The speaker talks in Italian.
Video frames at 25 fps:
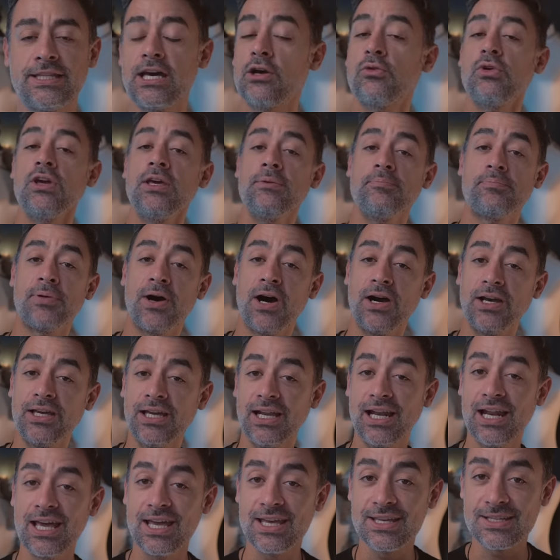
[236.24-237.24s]
Da qui in poi
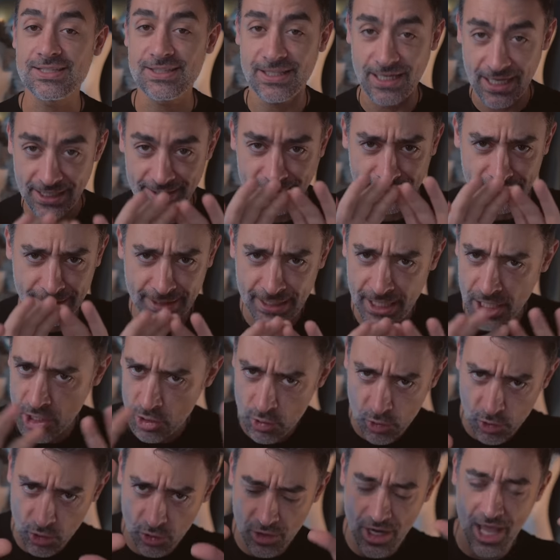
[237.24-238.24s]
le strade
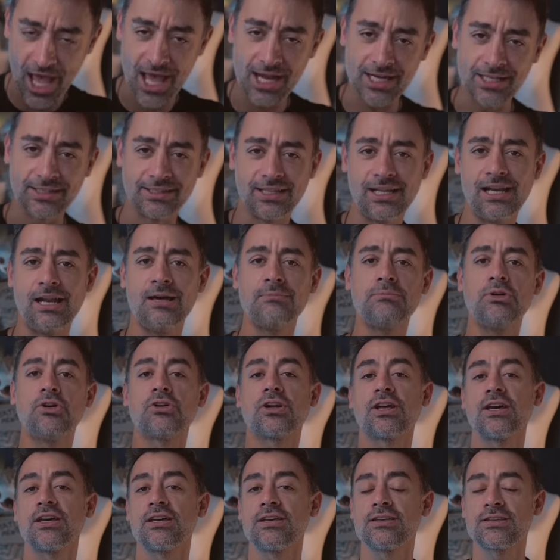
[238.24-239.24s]
neuronali
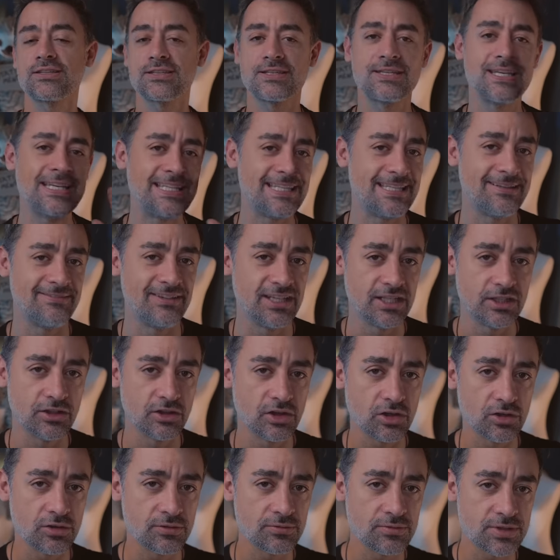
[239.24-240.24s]
dell'amore si
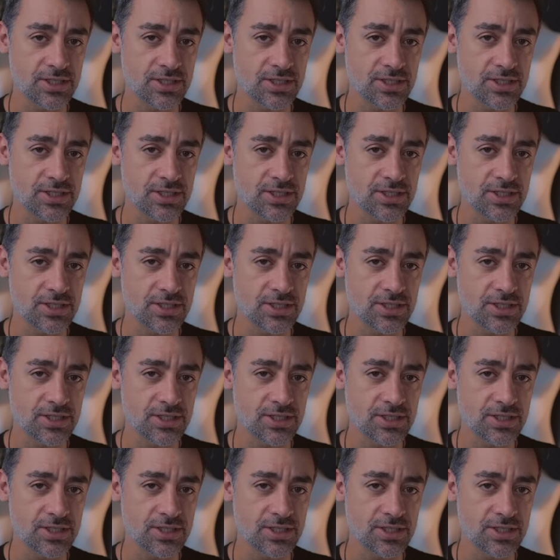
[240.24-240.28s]
dividono.